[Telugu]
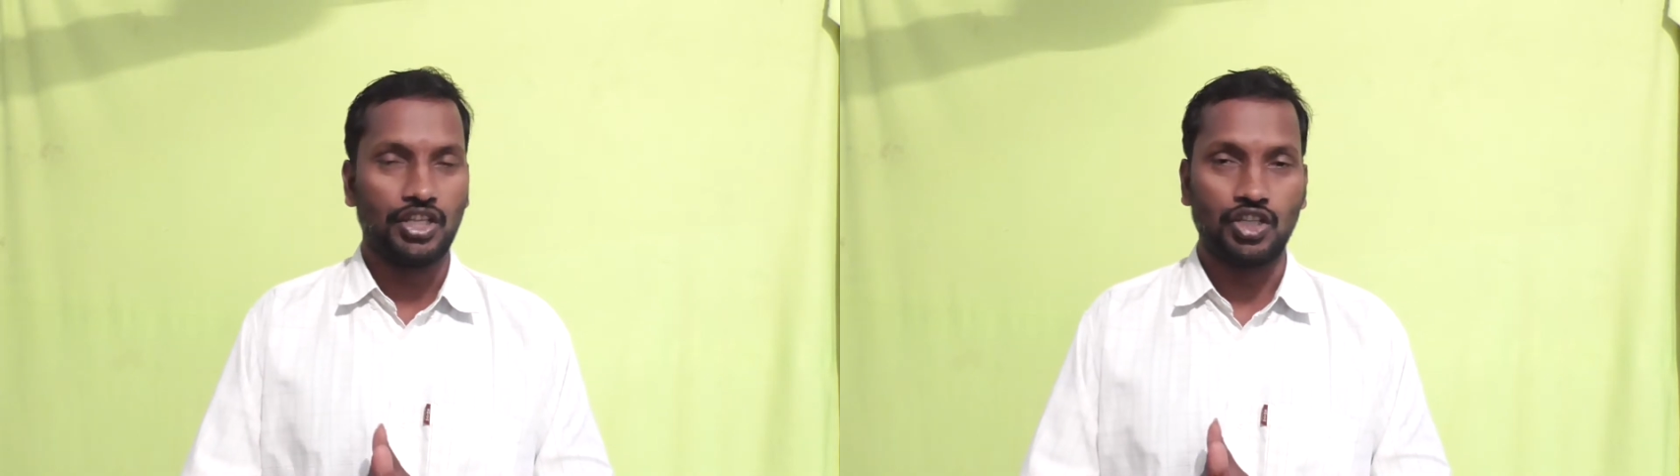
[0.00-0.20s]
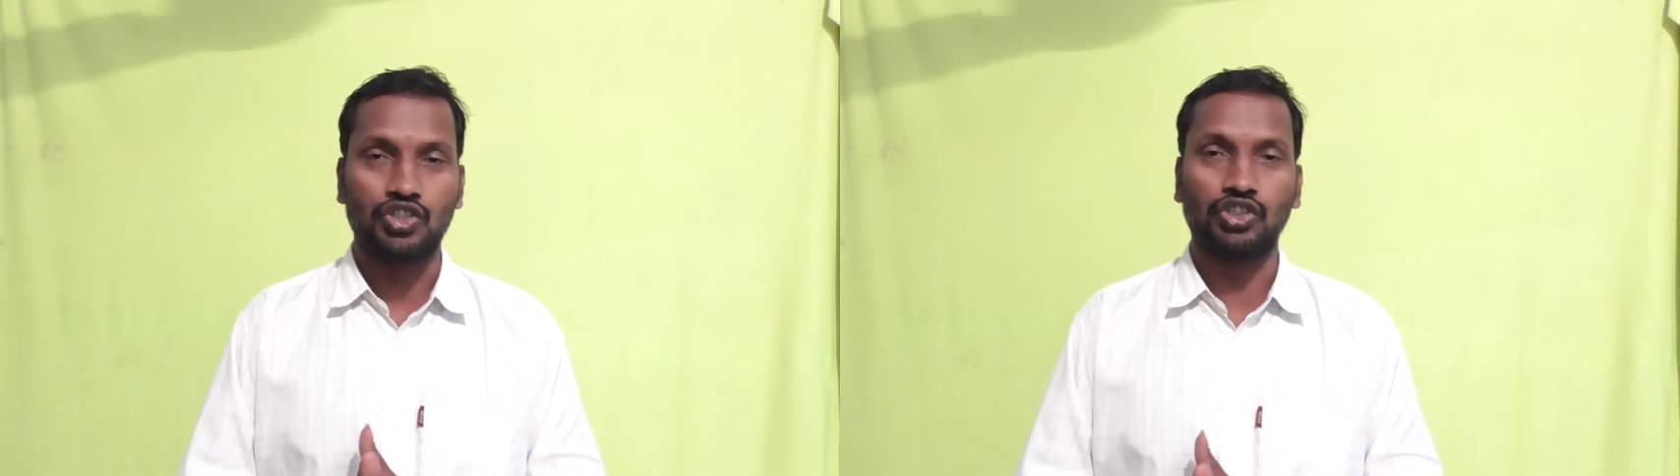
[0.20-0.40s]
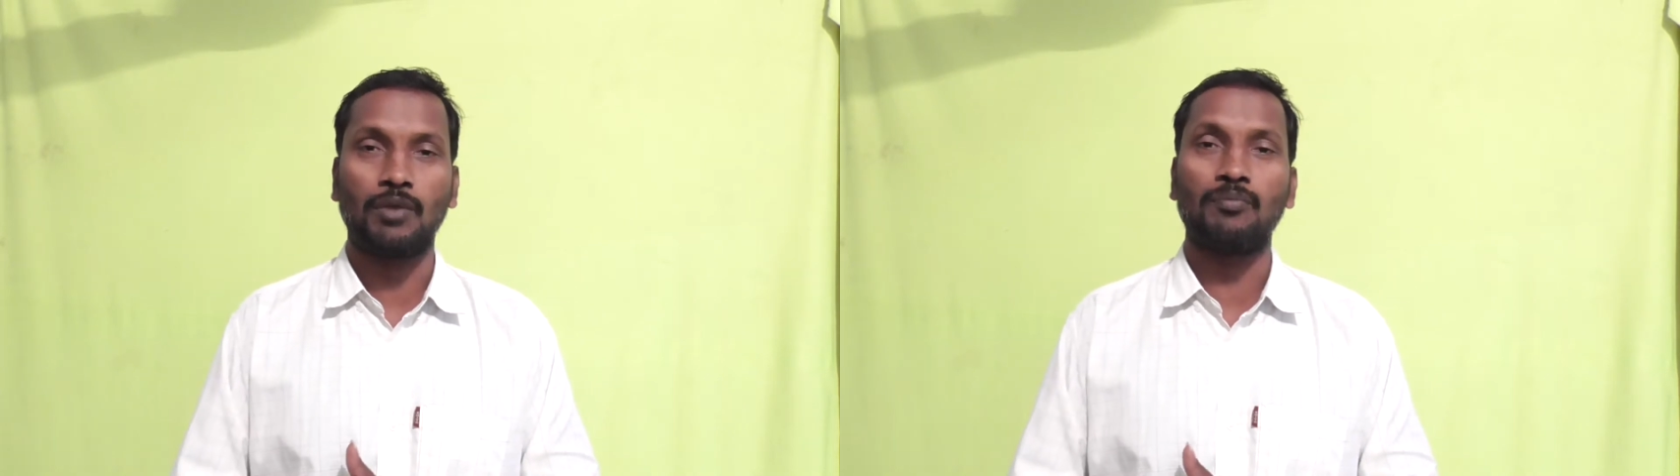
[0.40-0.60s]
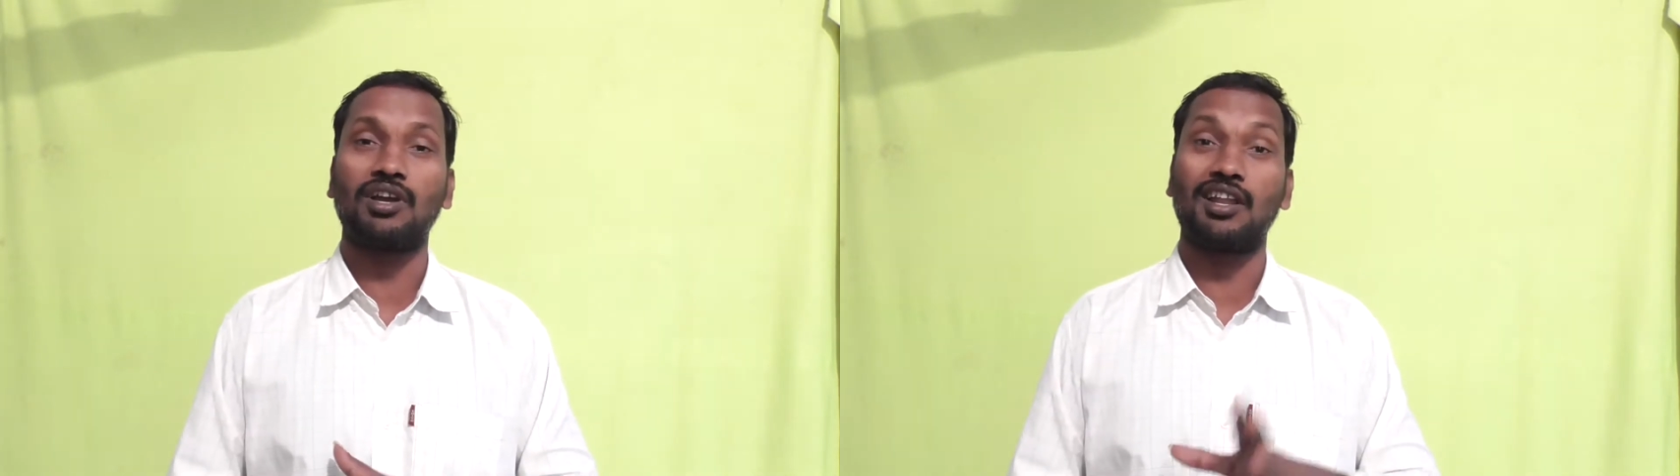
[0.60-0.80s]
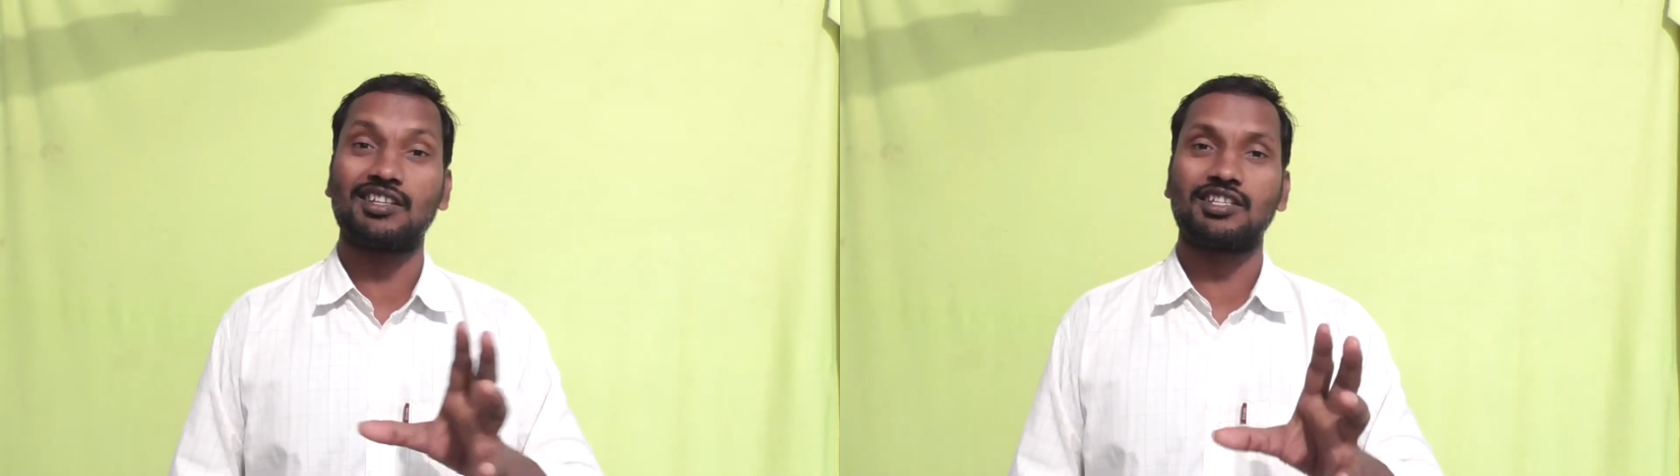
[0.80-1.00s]
ఈ చిత్రం
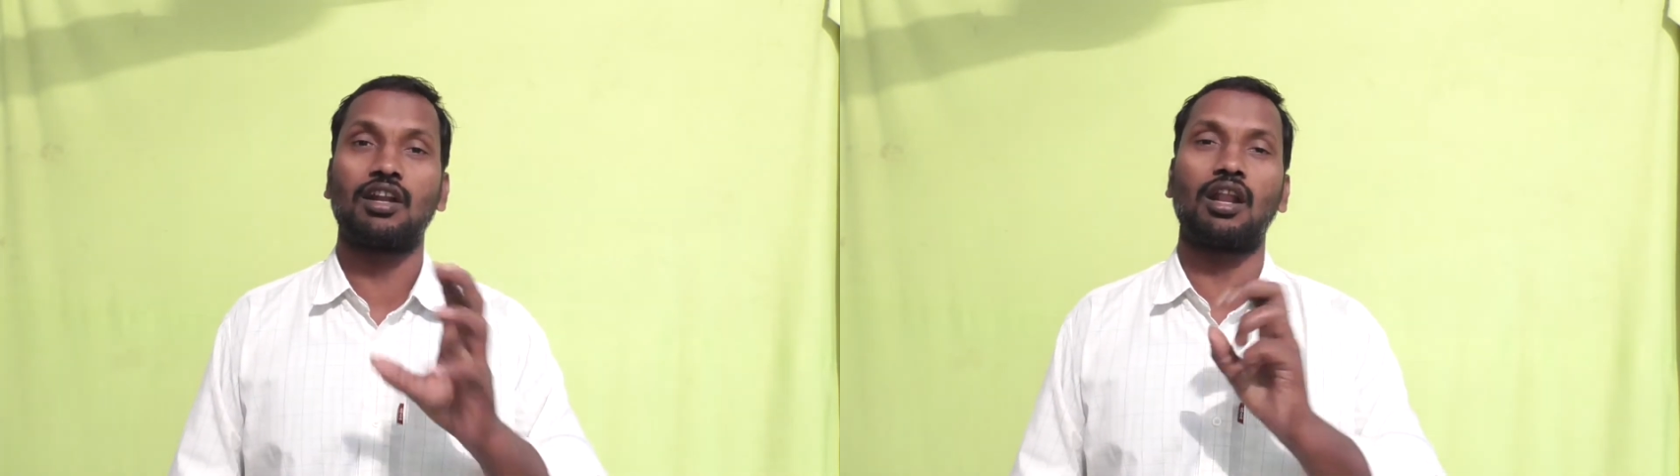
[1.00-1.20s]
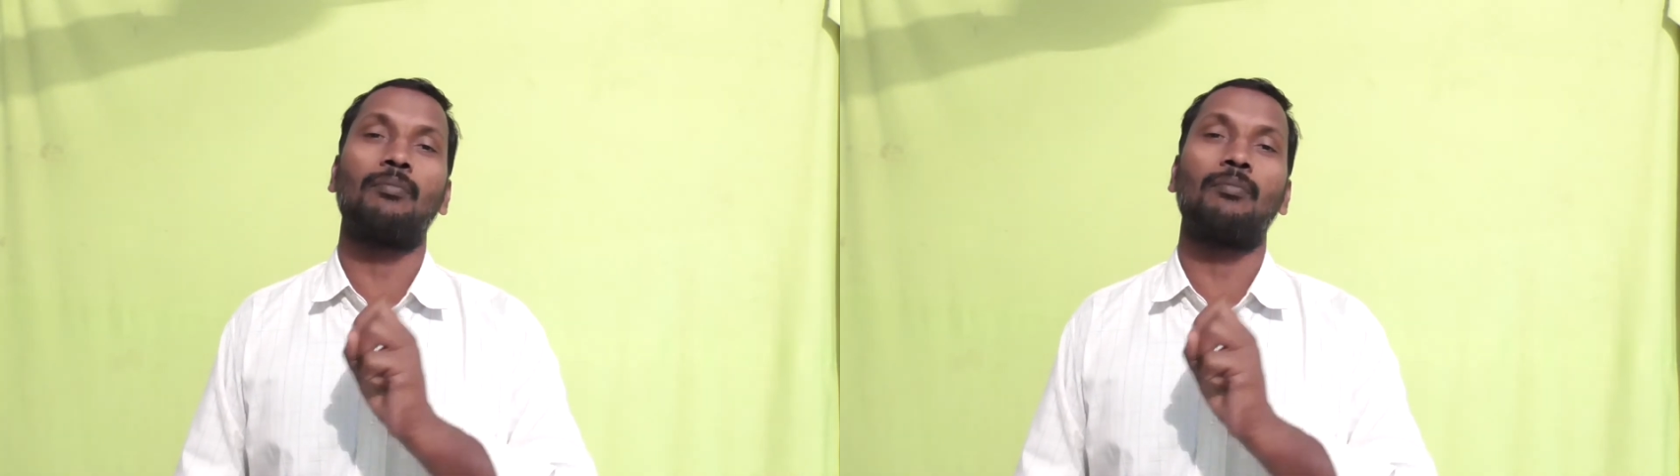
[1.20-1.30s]
కలెక్షన్